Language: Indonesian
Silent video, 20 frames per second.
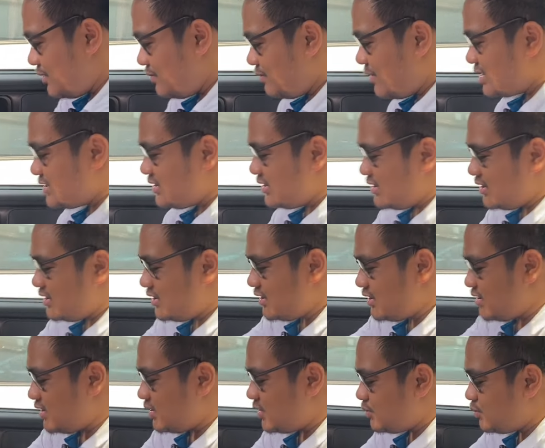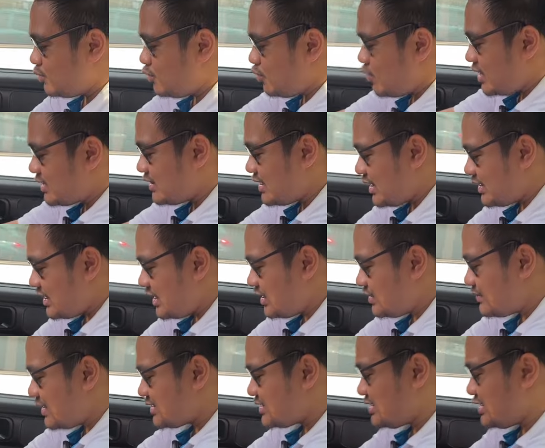Masih muat lah ya,
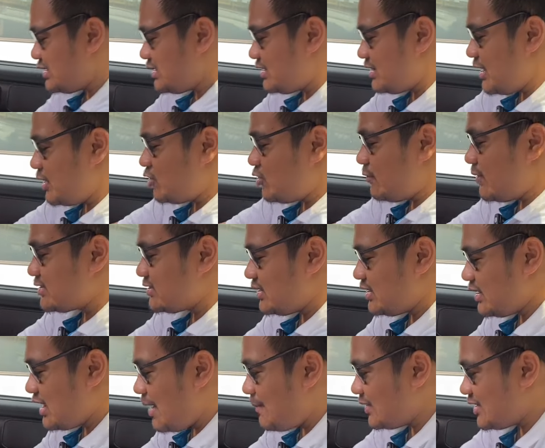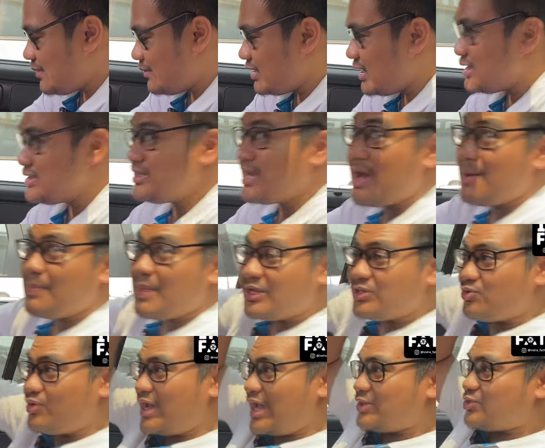masih legroom masih aman-aman aja
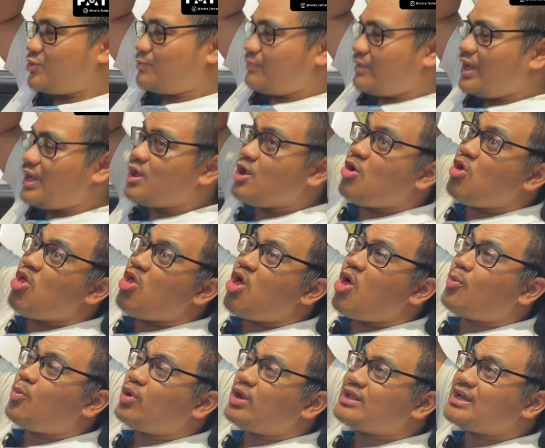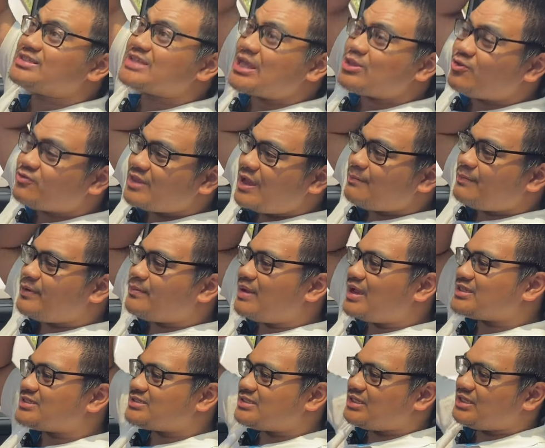apalagi juga headroomnya walaupun ada sunroof tapi
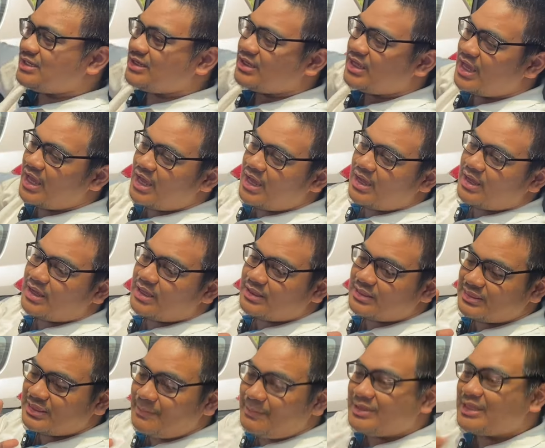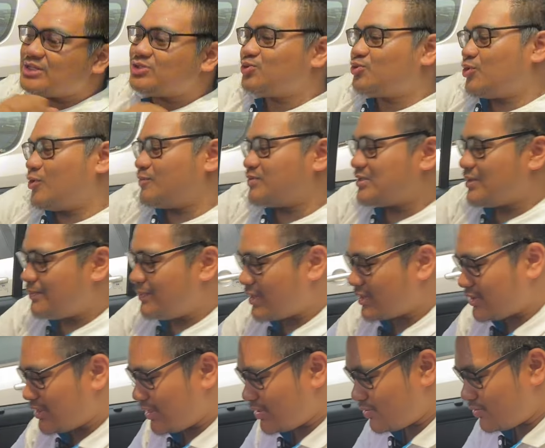masih lebih dari cukup
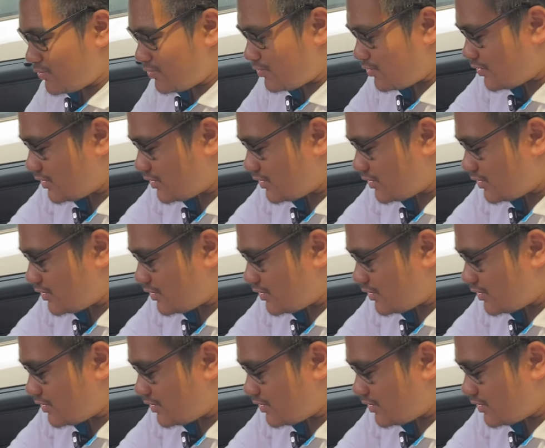seperti itu.